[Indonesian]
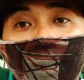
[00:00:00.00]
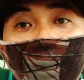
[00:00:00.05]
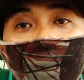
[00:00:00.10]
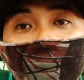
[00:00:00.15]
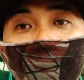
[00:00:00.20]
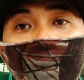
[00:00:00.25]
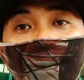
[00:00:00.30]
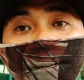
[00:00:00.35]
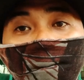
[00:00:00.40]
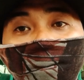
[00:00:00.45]

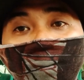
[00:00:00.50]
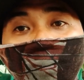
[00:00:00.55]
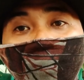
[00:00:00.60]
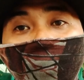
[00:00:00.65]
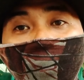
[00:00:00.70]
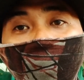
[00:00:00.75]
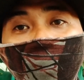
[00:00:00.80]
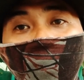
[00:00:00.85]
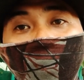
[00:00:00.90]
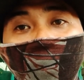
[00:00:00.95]
ini
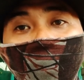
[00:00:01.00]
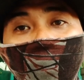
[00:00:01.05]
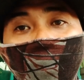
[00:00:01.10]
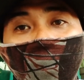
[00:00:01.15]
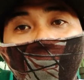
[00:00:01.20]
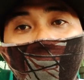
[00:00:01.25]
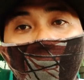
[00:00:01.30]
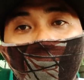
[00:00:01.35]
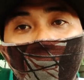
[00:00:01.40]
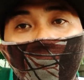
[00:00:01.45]

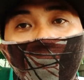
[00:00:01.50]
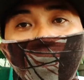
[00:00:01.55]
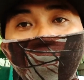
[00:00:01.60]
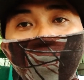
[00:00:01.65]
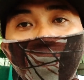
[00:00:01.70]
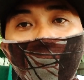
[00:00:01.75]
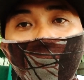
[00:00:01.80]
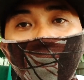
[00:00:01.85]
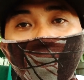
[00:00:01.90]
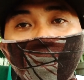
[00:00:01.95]
ini
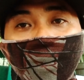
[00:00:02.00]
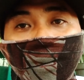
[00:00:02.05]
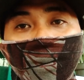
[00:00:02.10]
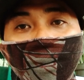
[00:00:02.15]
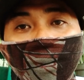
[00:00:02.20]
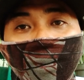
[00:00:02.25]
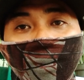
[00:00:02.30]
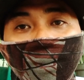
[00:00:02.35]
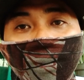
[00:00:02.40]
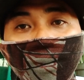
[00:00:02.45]
sudah
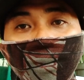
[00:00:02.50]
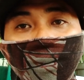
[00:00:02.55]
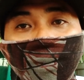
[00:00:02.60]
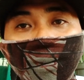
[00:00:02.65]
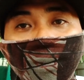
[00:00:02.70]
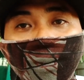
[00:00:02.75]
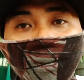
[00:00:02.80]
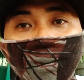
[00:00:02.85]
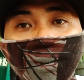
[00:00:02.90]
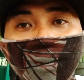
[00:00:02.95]

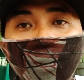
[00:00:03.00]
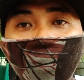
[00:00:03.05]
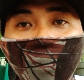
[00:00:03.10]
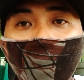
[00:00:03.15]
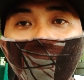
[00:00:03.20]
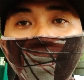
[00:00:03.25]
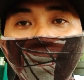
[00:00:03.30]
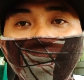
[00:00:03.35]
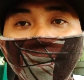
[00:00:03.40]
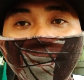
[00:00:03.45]

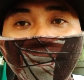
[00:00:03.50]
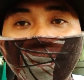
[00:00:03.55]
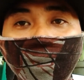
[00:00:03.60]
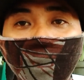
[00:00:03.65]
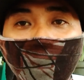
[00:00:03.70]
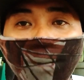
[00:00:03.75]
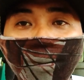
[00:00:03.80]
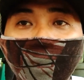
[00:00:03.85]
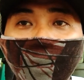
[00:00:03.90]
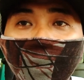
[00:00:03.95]
kurang
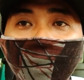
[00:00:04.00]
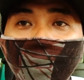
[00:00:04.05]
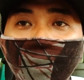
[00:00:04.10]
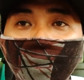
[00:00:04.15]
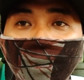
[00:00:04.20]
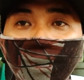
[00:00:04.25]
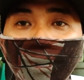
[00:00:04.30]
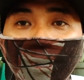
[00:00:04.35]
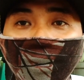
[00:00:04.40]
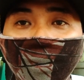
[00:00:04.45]

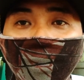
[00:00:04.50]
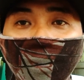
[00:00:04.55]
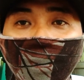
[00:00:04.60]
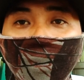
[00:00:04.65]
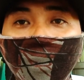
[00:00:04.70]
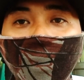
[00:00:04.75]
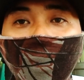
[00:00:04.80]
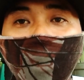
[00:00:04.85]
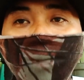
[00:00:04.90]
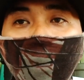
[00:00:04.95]
diameternya
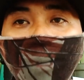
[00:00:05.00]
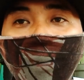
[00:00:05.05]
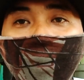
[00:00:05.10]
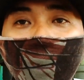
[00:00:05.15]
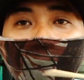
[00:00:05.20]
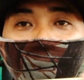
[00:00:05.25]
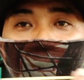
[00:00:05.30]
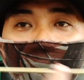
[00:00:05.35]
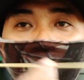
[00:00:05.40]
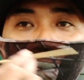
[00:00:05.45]

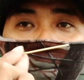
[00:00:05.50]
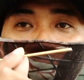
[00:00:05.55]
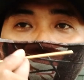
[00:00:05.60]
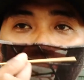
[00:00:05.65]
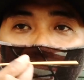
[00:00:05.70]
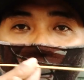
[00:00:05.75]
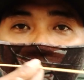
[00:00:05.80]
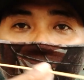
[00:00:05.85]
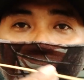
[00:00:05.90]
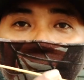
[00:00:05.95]
kelampamannya kita
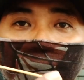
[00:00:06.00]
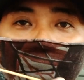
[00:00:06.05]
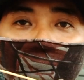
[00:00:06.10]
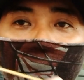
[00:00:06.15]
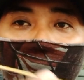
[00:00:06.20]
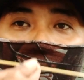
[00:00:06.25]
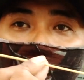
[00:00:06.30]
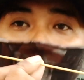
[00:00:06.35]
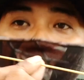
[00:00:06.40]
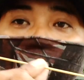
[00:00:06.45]
membuat
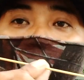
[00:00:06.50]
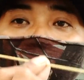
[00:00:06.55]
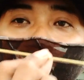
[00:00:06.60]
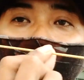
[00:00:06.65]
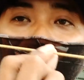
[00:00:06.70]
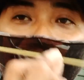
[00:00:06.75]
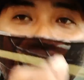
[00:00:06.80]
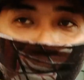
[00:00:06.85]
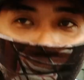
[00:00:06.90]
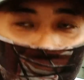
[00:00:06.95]

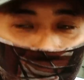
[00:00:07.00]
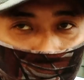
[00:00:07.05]
sambungan